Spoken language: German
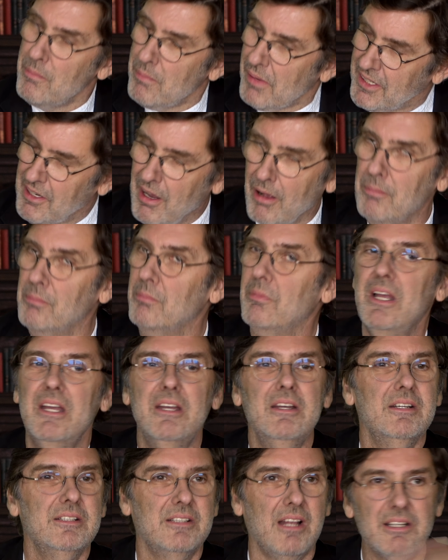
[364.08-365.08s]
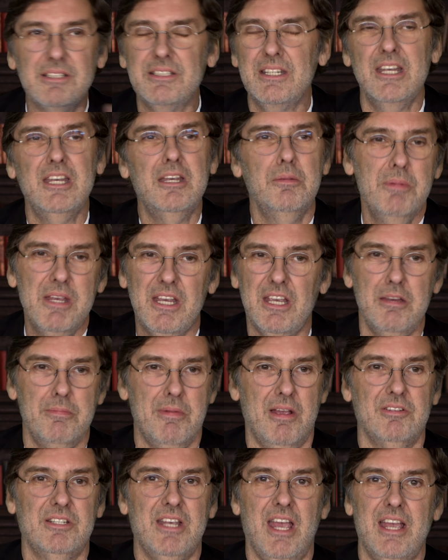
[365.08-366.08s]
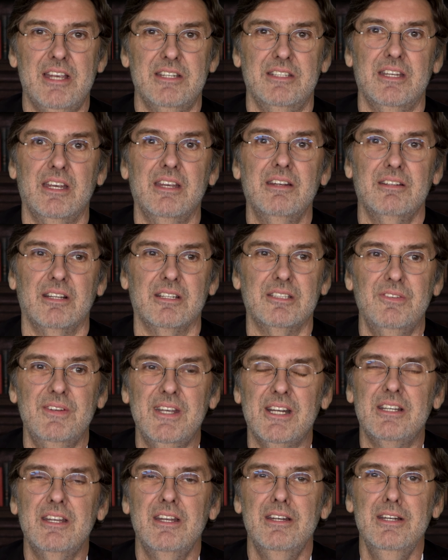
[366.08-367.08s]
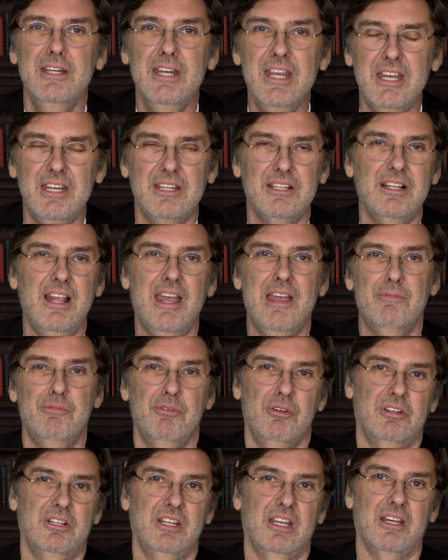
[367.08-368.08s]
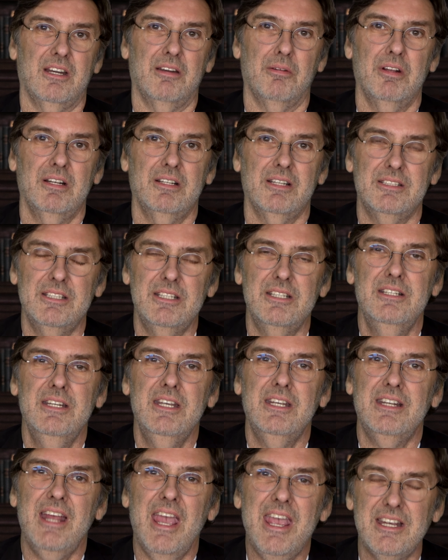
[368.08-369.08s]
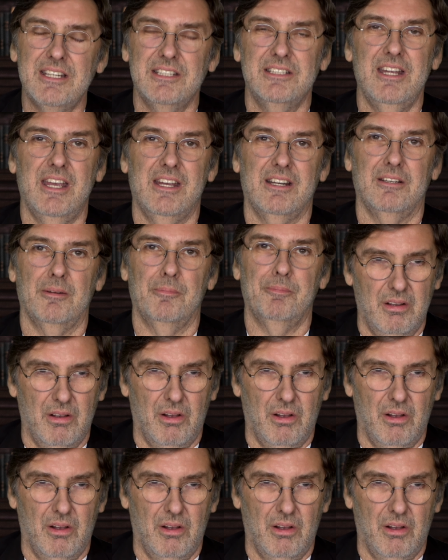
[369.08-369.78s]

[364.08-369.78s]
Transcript: Madame, dass ich Mickey Maus heiße. Das wird nicht glaubwürdiger. Das ist nicht extern.